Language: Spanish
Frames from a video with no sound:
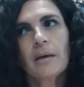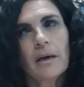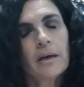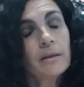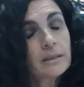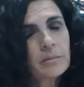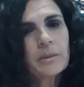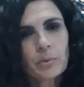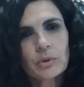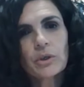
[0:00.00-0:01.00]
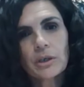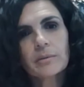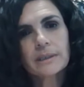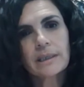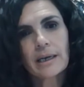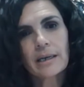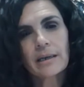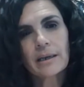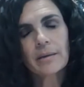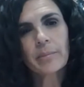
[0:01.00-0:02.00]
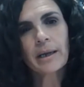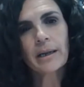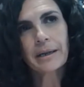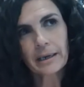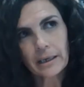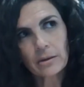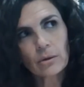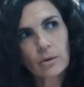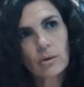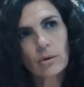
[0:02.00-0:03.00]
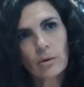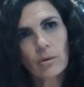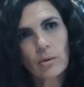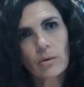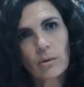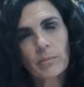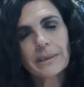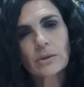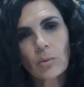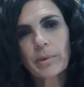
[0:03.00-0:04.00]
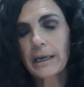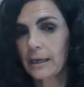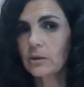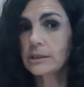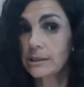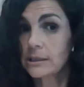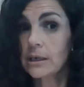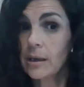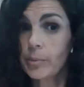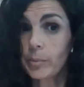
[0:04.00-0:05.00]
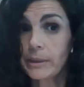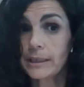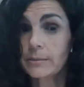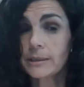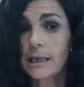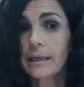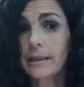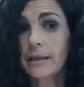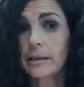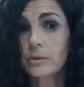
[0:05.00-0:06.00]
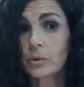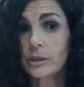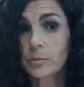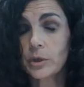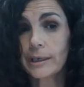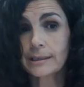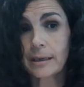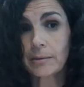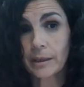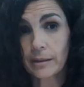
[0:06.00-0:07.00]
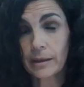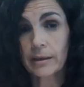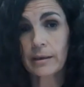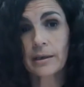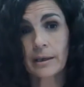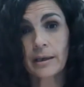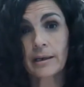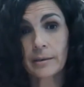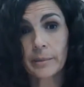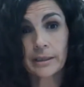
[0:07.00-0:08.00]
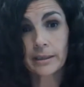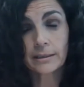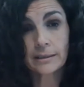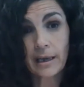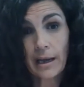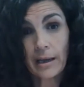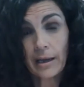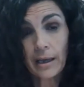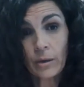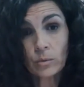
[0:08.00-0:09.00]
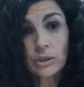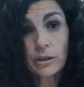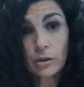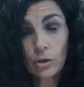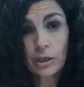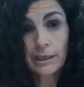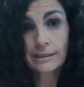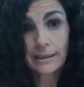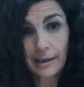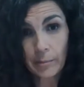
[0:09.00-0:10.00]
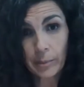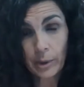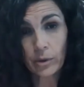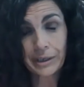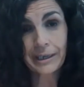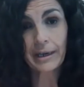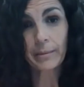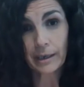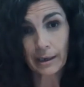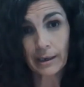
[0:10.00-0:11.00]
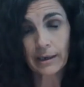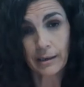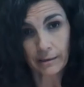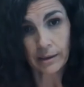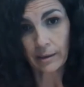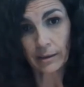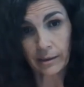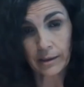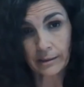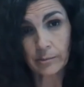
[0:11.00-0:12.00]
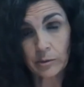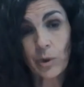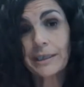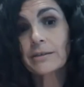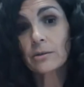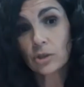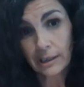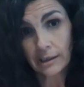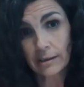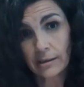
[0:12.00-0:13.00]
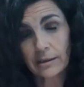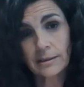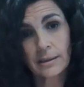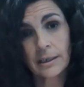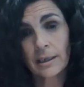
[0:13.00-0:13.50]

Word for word: eh, desde mi punto de vista, el, reto más complicado es la propia transversalidad del turismo y el establecer eh, límites en un sector que es tan amplio y que abarca eh, en sí mismo a tantos agentes